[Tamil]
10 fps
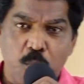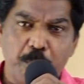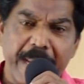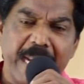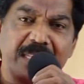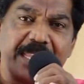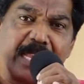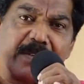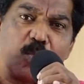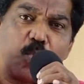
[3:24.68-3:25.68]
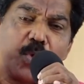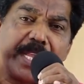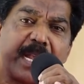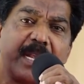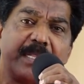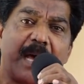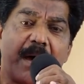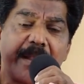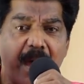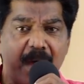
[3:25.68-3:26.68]
உண்மையில் தேவ ஊழியர்கள்
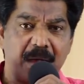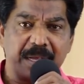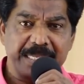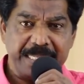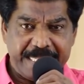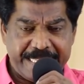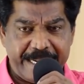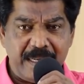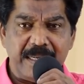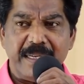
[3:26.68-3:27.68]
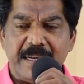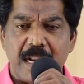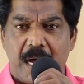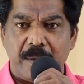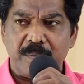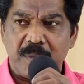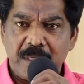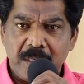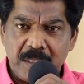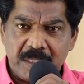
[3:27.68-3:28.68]
தானா என்று நாம்
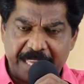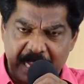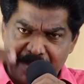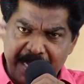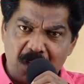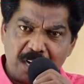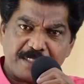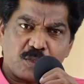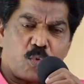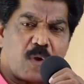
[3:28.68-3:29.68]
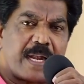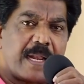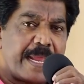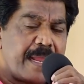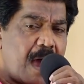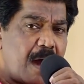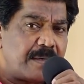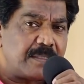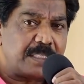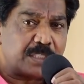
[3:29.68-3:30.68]
தேவையான சூழ்நிலைகளிலே
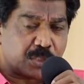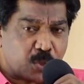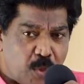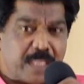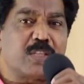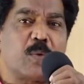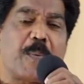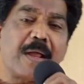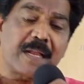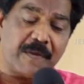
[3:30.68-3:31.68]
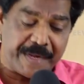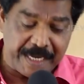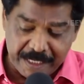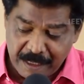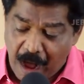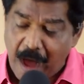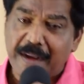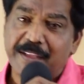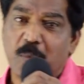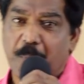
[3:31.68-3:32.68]
சோதித்து பார்க்க வேண்டியது
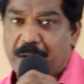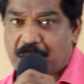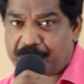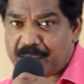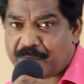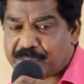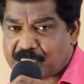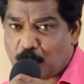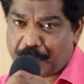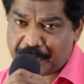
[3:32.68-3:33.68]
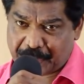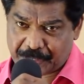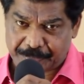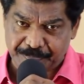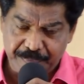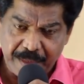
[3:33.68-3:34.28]
ஆராய்ந்து பார்க்க வேண்டியது அவசியமாக இருக்கிறது